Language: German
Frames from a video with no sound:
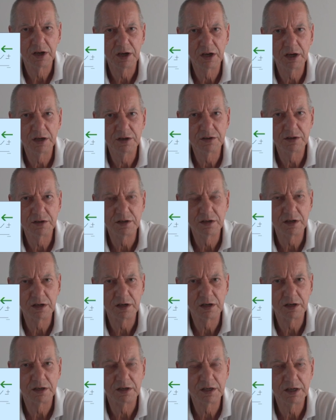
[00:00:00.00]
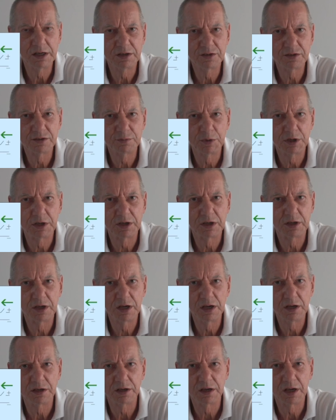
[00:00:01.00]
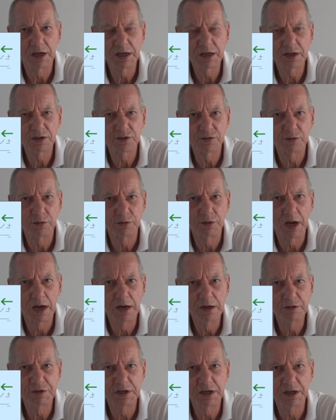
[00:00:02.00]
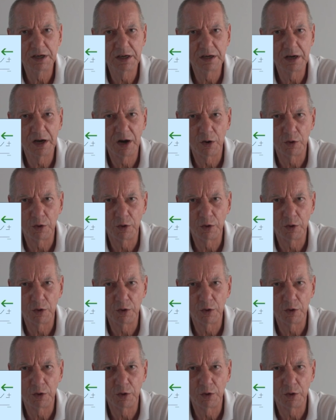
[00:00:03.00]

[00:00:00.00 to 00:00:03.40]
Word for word: hinten links mit hinten rechts und alle vier Räder